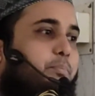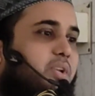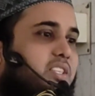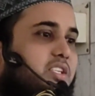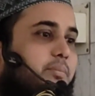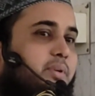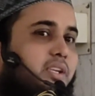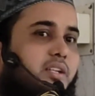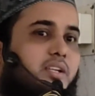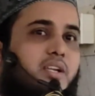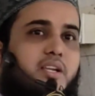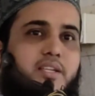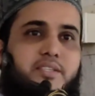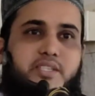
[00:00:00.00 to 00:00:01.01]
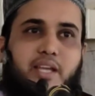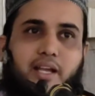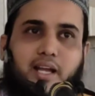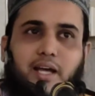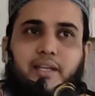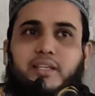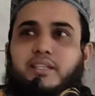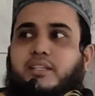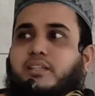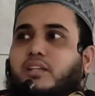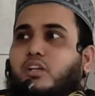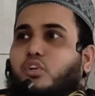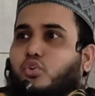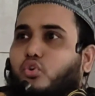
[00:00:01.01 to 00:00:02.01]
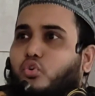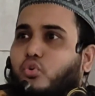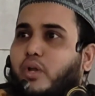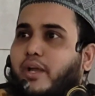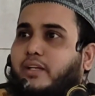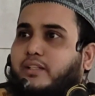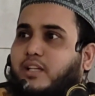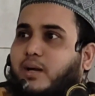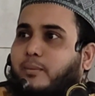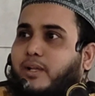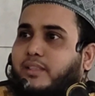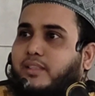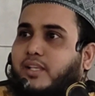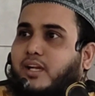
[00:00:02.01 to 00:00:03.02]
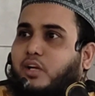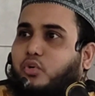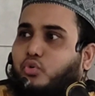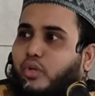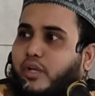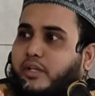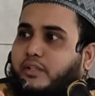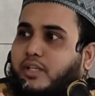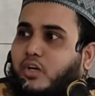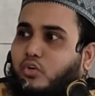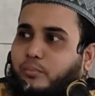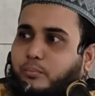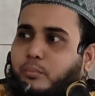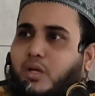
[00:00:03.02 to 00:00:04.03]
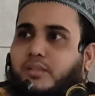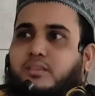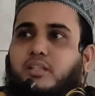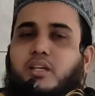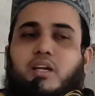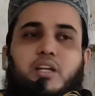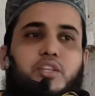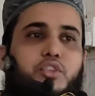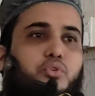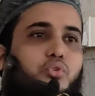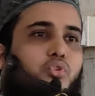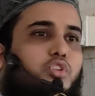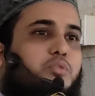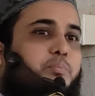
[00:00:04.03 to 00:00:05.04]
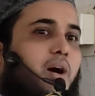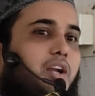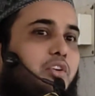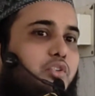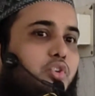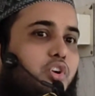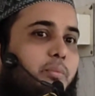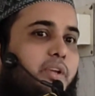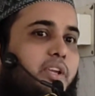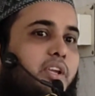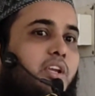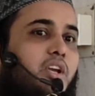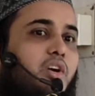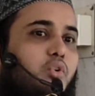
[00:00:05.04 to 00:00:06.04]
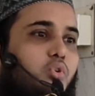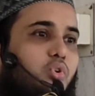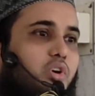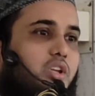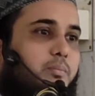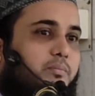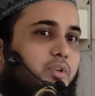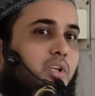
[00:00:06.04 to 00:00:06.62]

পৃথিবীর যেখানে কোনো একটা বান্দা কোনো একটা উম্মত দুরুদ পাঠ করবে ওই